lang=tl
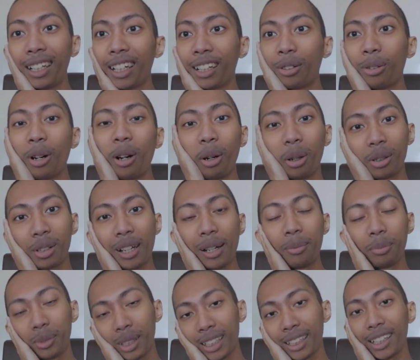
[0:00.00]
ginagawa ako
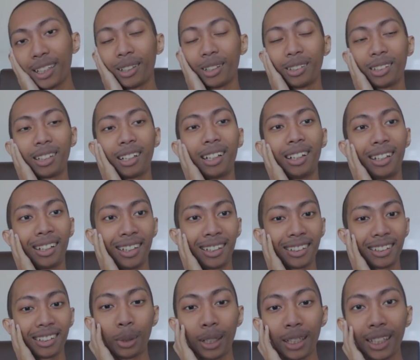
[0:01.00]
something ngayon
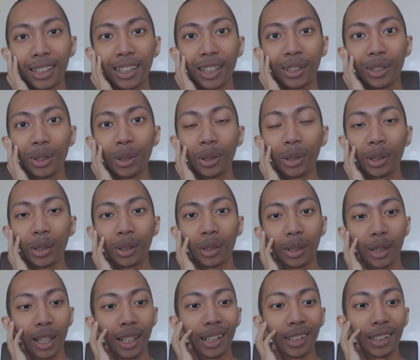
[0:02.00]
at makikita niyo yun
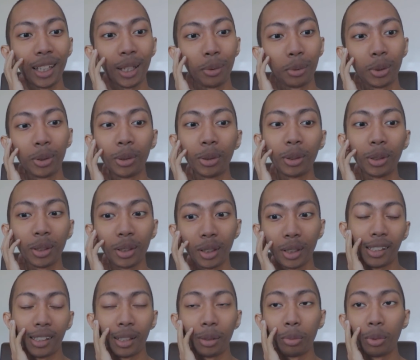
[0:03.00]
anytime soon.
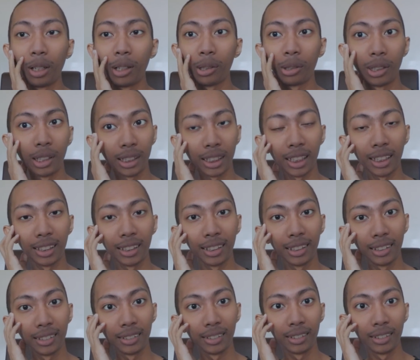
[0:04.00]
Nasimulan ko na siyang
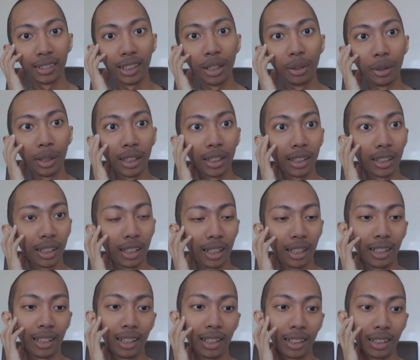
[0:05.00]
gawin
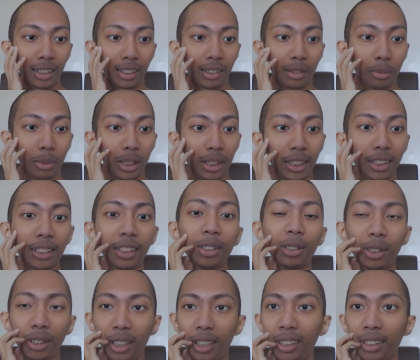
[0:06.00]
at makikita
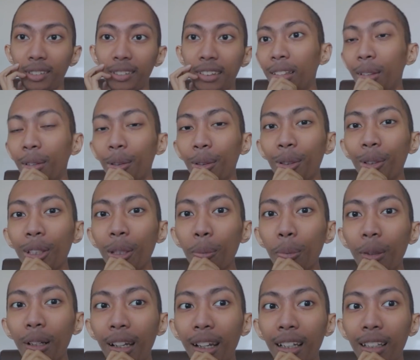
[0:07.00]
niyo siya. Siguro hindi
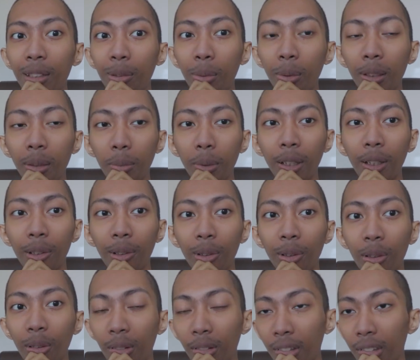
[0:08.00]
pa next week
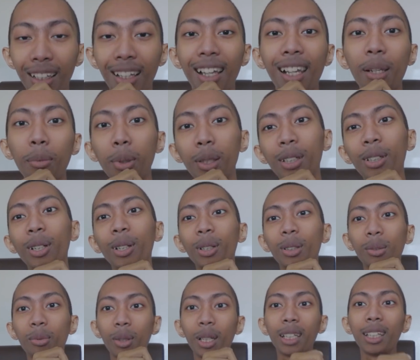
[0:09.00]
pero lalabas yun.
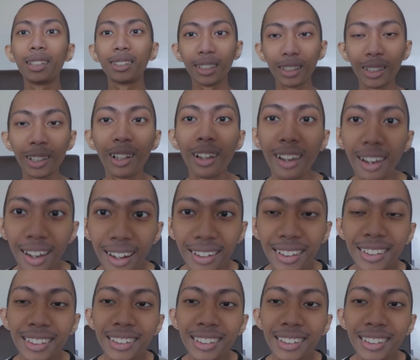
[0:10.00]
Makita nyo na lang.